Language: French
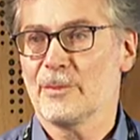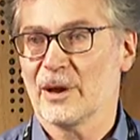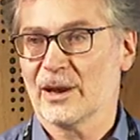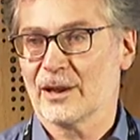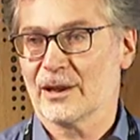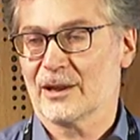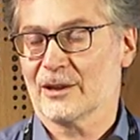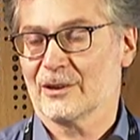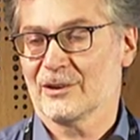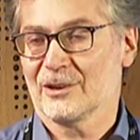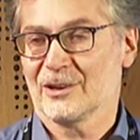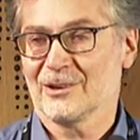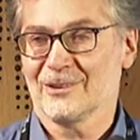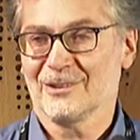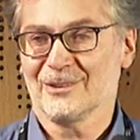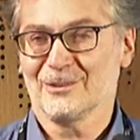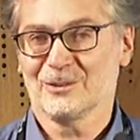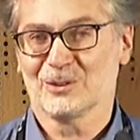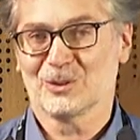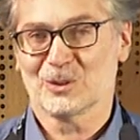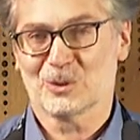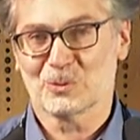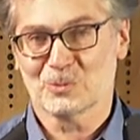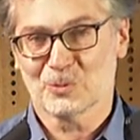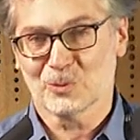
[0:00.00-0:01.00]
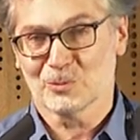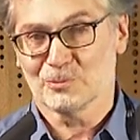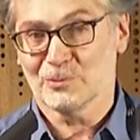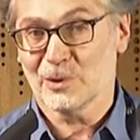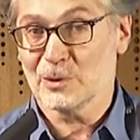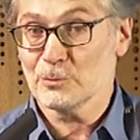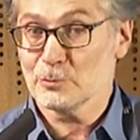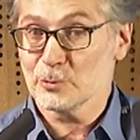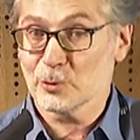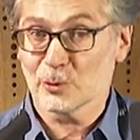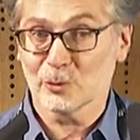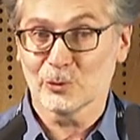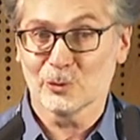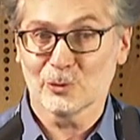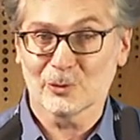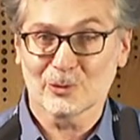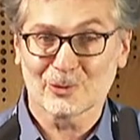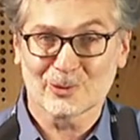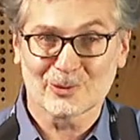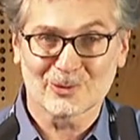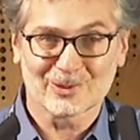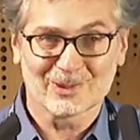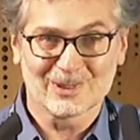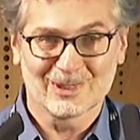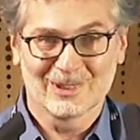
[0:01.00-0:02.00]
paraît rien, même pour
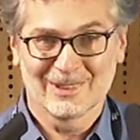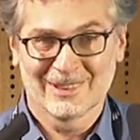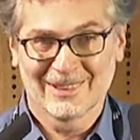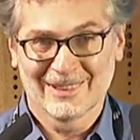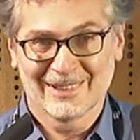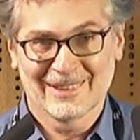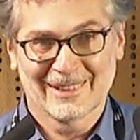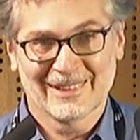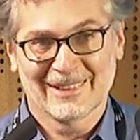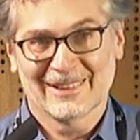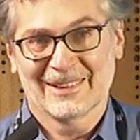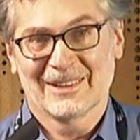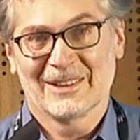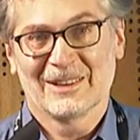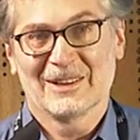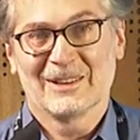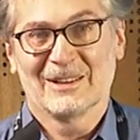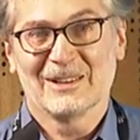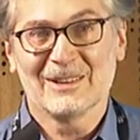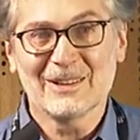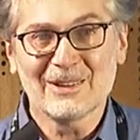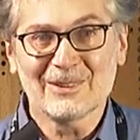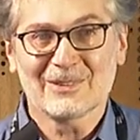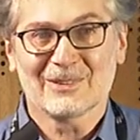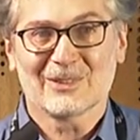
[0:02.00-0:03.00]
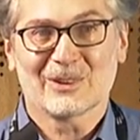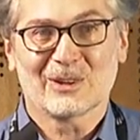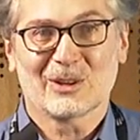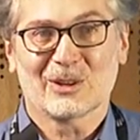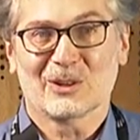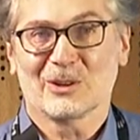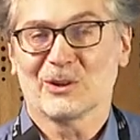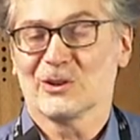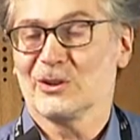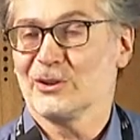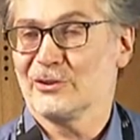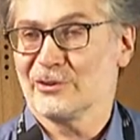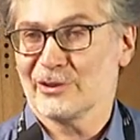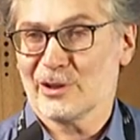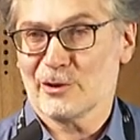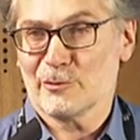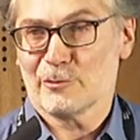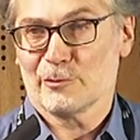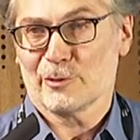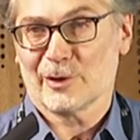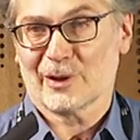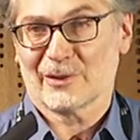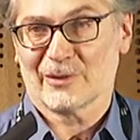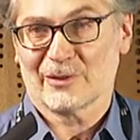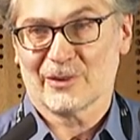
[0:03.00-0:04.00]
nos lycéens, ils
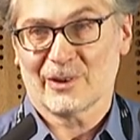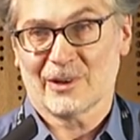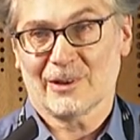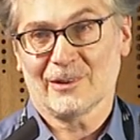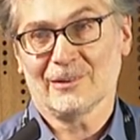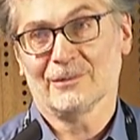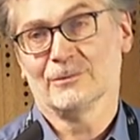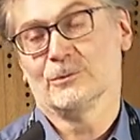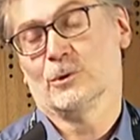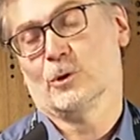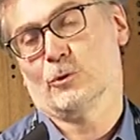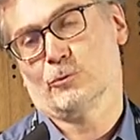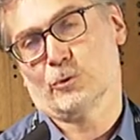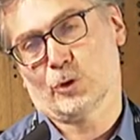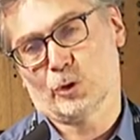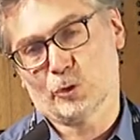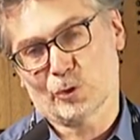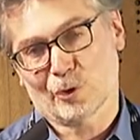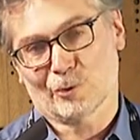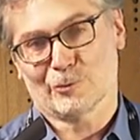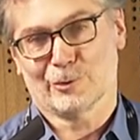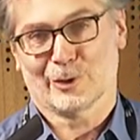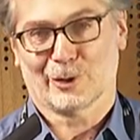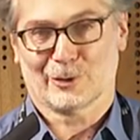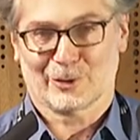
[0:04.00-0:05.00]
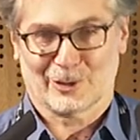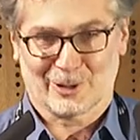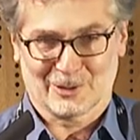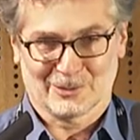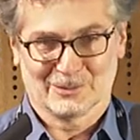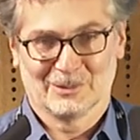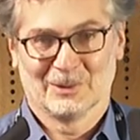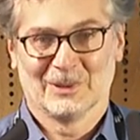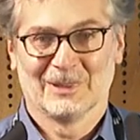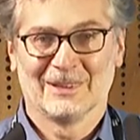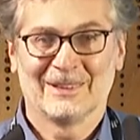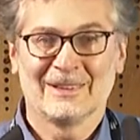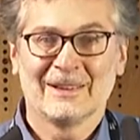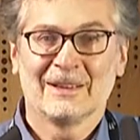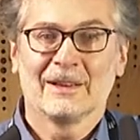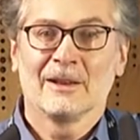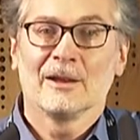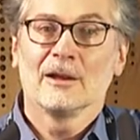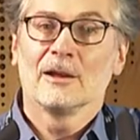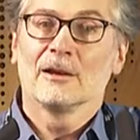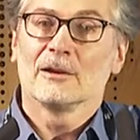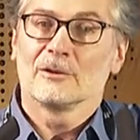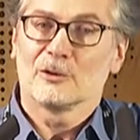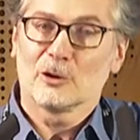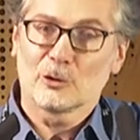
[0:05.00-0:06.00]
savent faire ça, enfin ils savent faire ça.
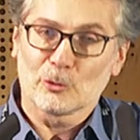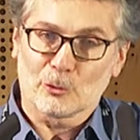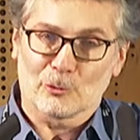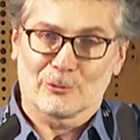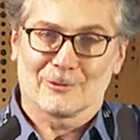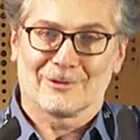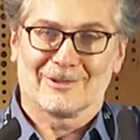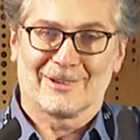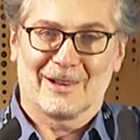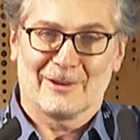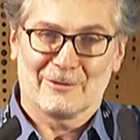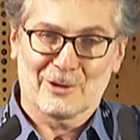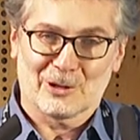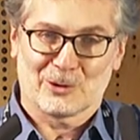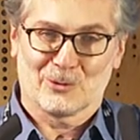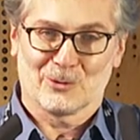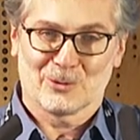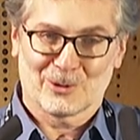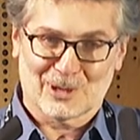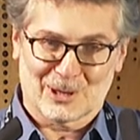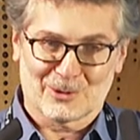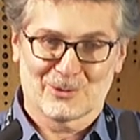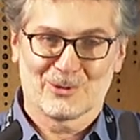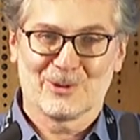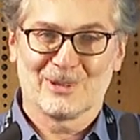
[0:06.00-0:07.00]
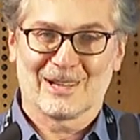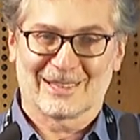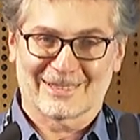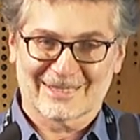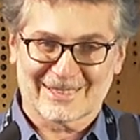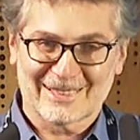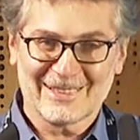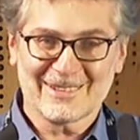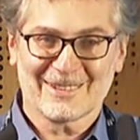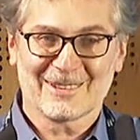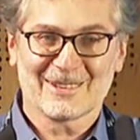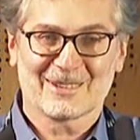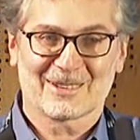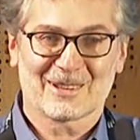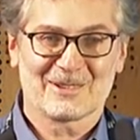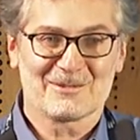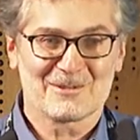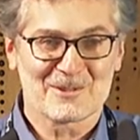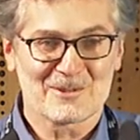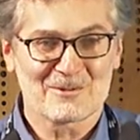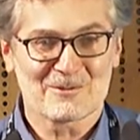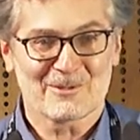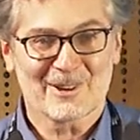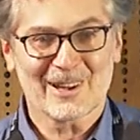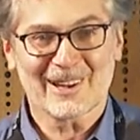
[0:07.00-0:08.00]
Disons, avec une calculatrice, ils
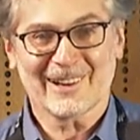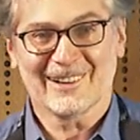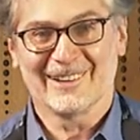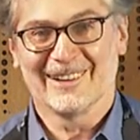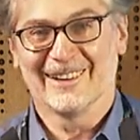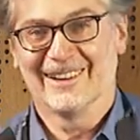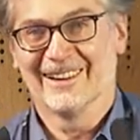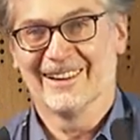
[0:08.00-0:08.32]
savent le faire.